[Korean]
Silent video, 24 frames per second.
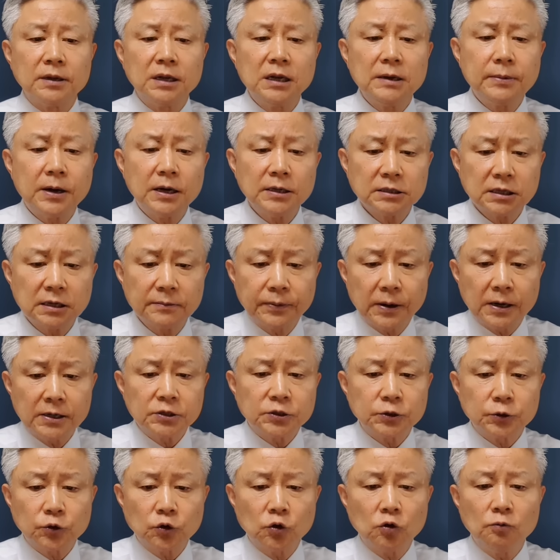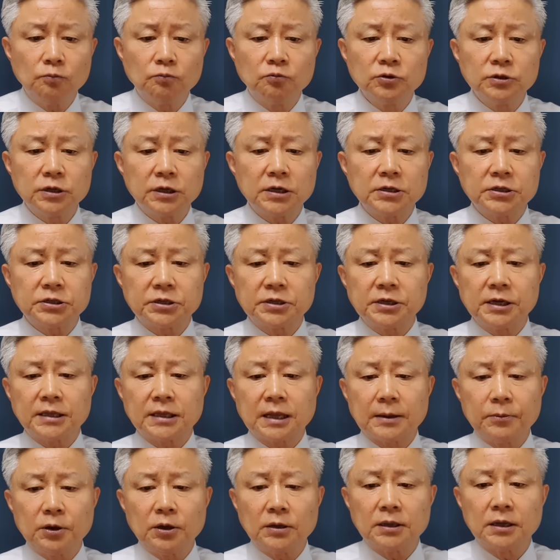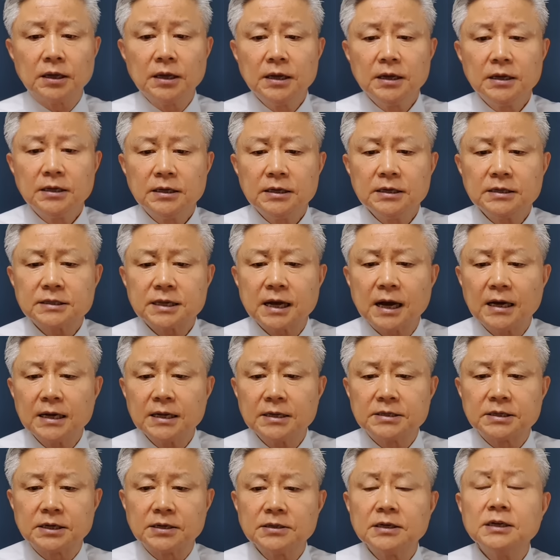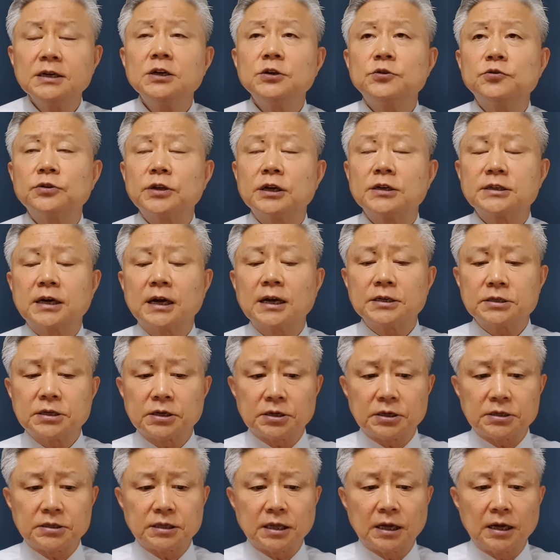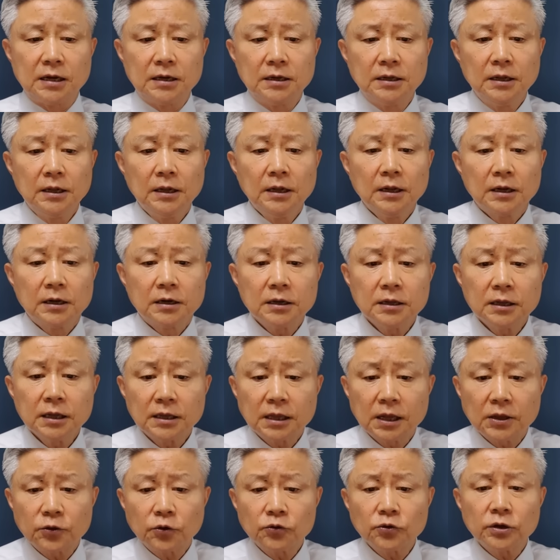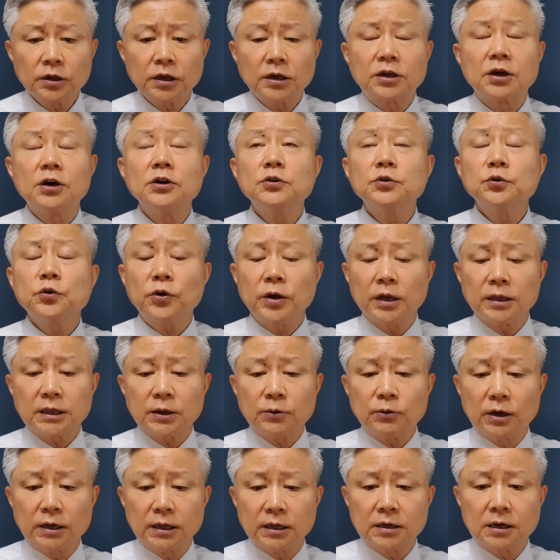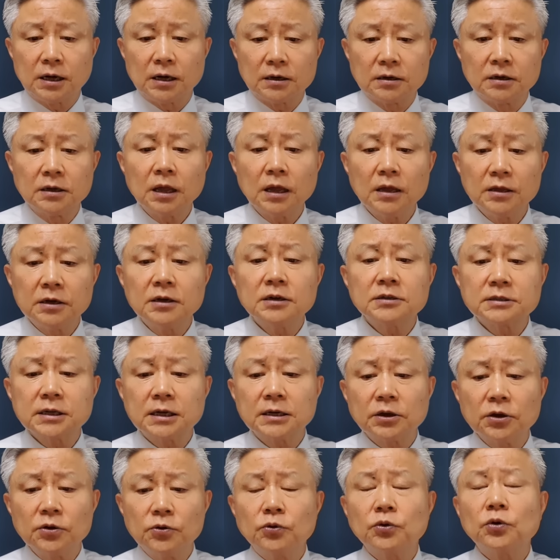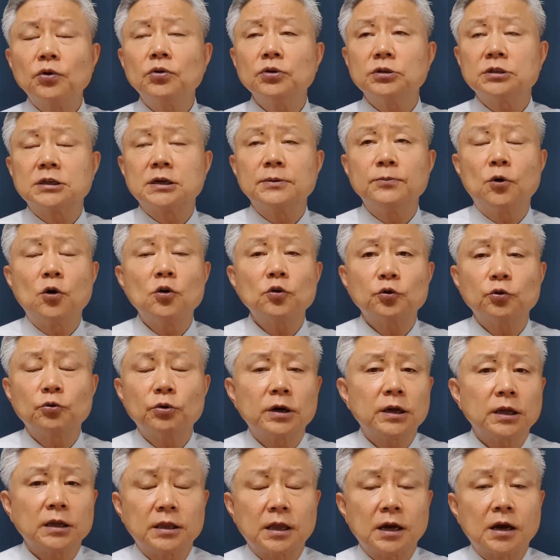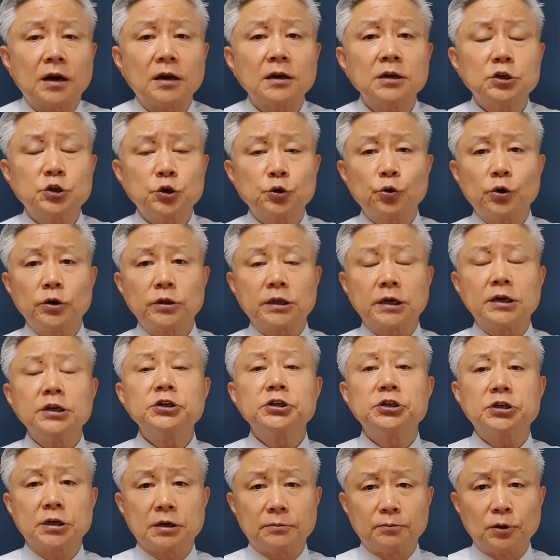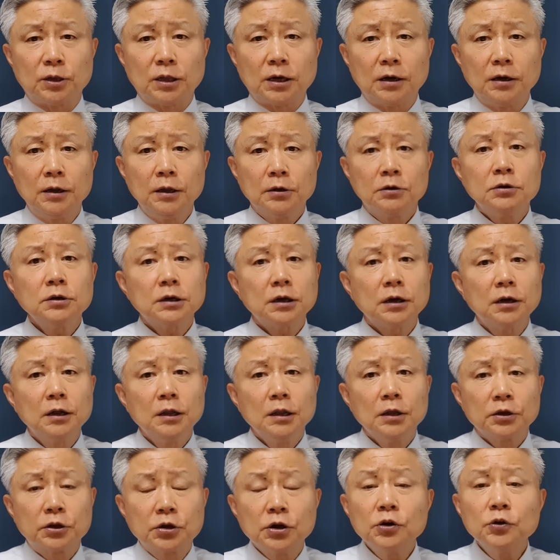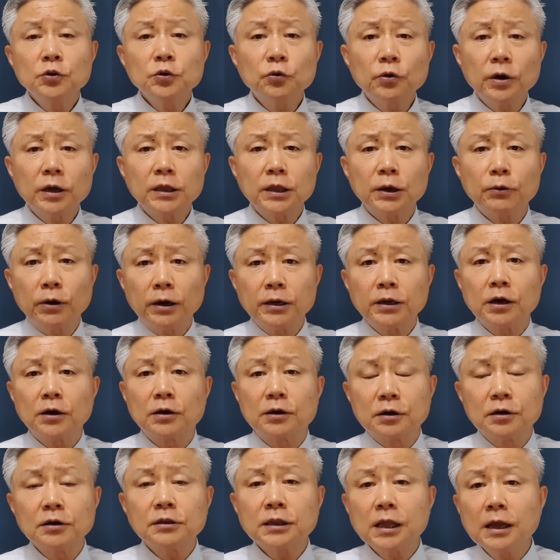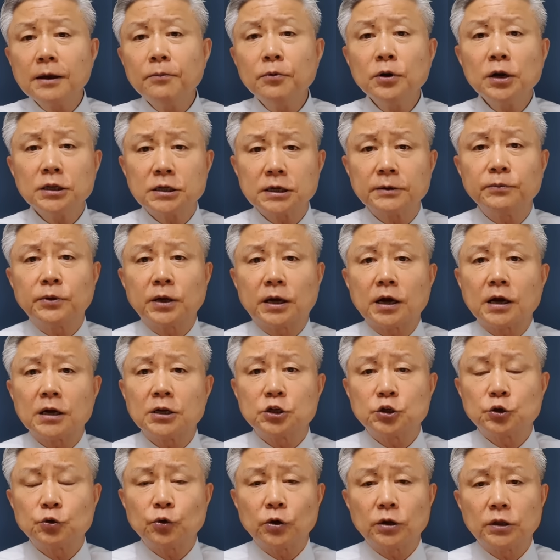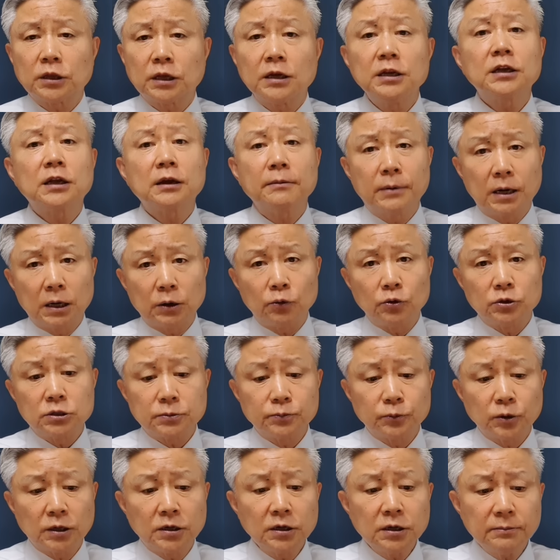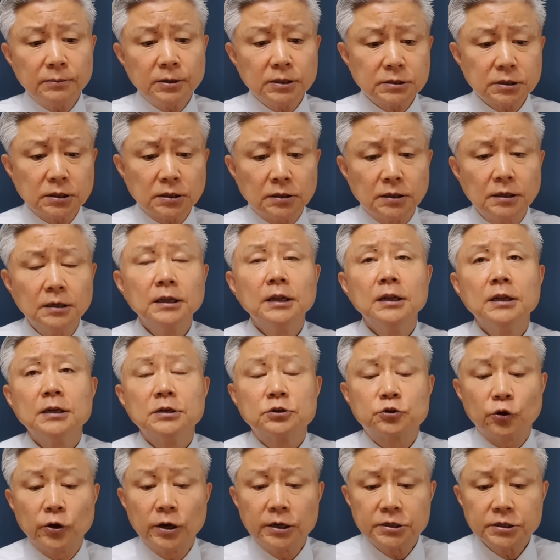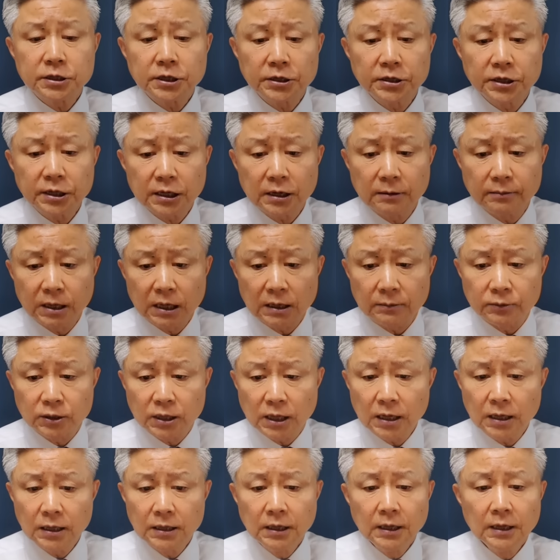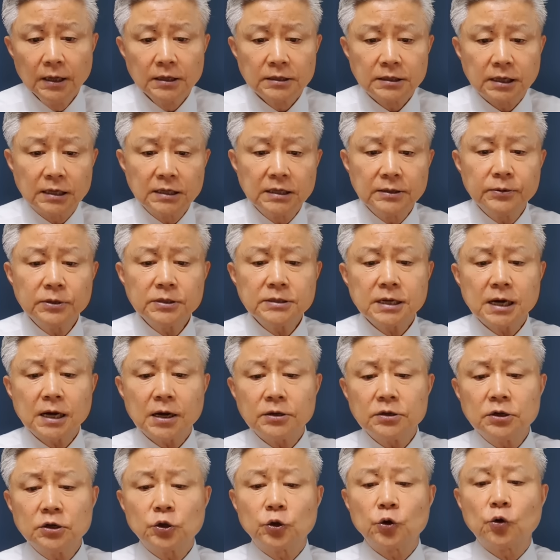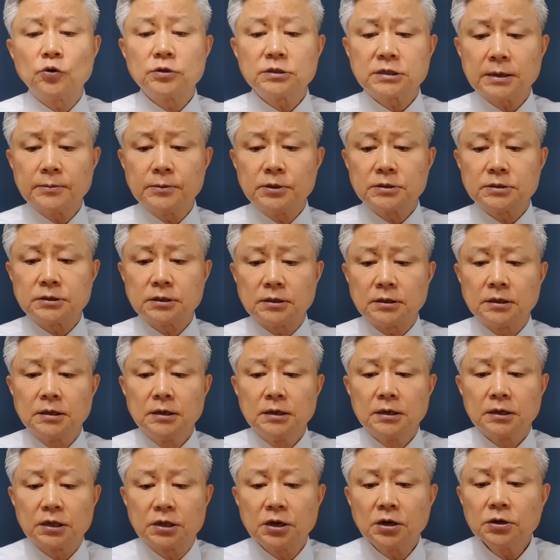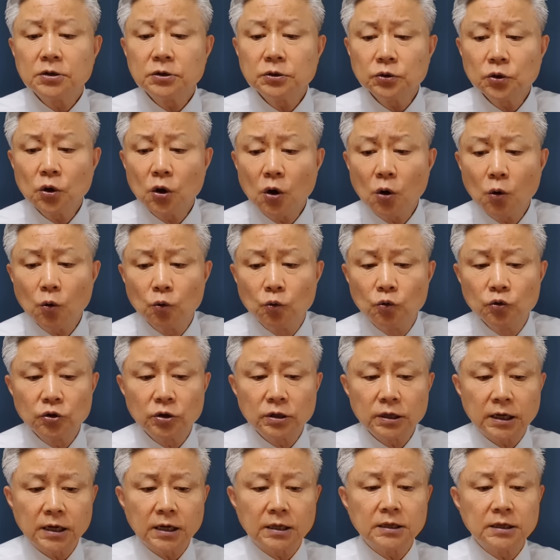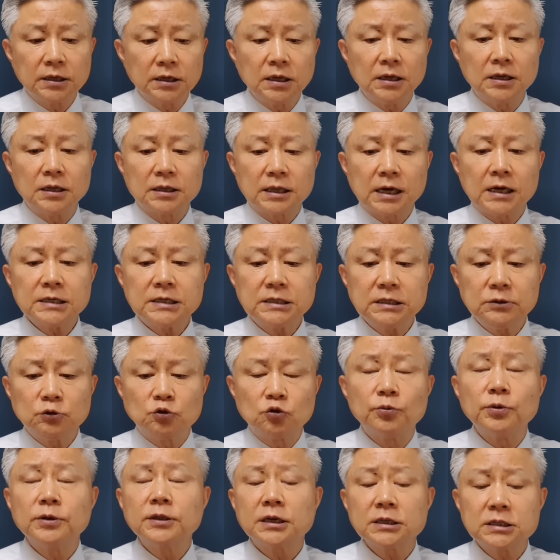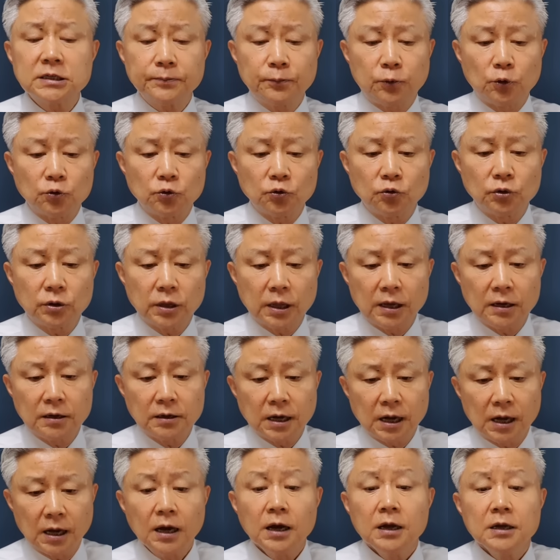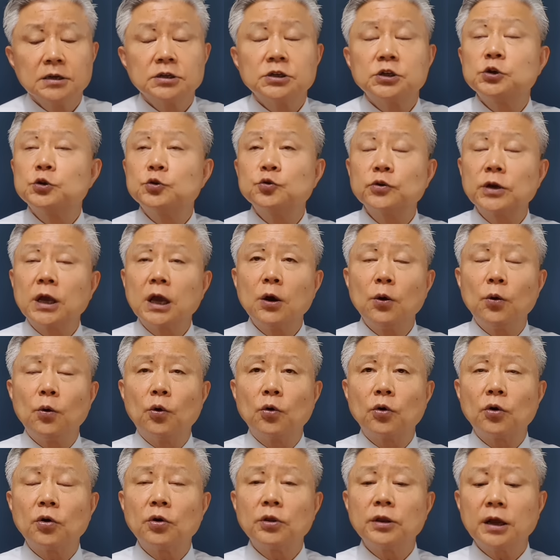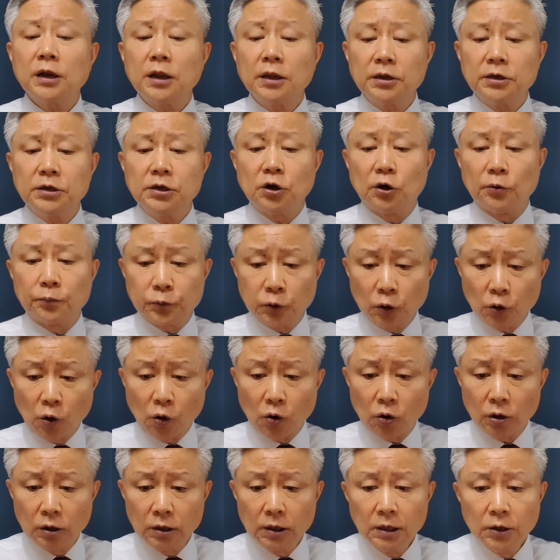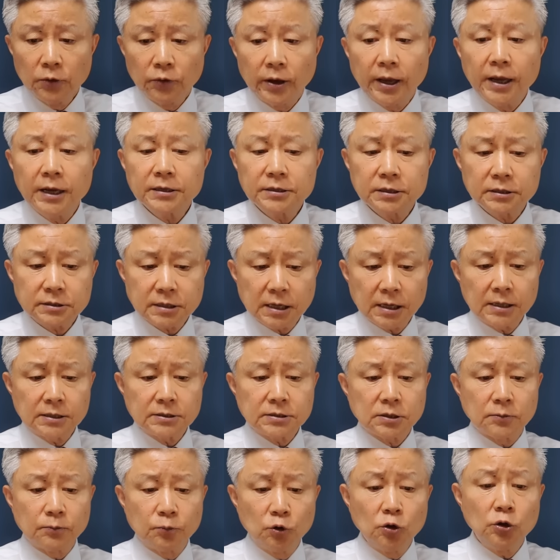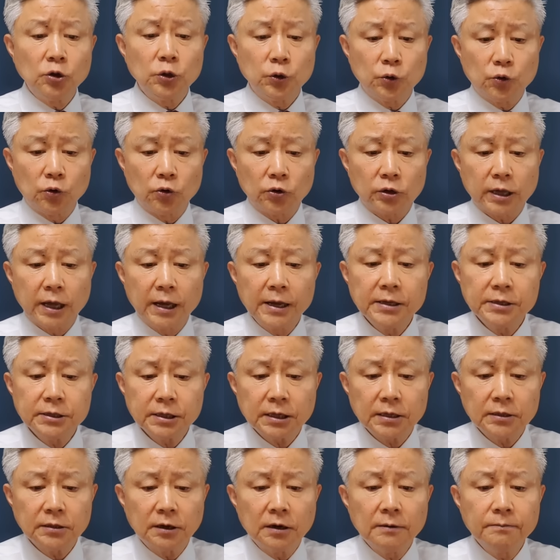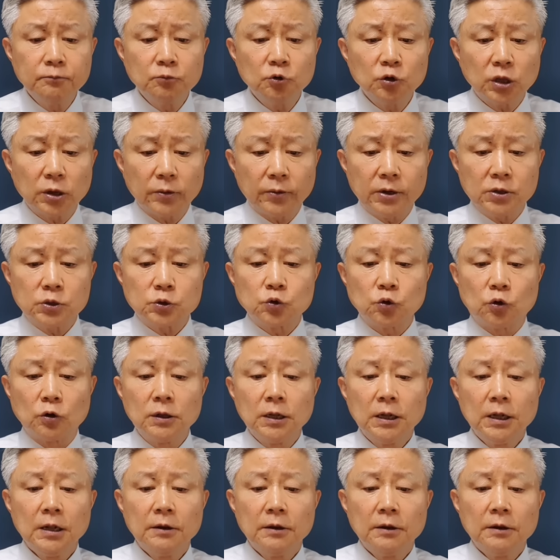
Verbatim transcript: 일방적인 방식으로 문제를 처리했다면 이 사안이 전혀 이슈되지 않았을 것이다. 그런데 대통령이 경로했다고 하니까 그게 역작용으로 지금 혹독하게 대가를 치르고 있다 이런 식입니다. 그러니까 경로했다고 하니까 그것 때문에 지금 대가를 치르고 있다 이렇게 말하고 있습니다. 그러면서 조혜진은 이렇게 말합니다. 자 이번 사건을 교훈 삼아서 경로 운운하는 일이 다시 두 번 다시 보도되거나 시중에 오르내린 일이 없도록 회의식 상에서 물론이고 개인적인 업무 대화에서도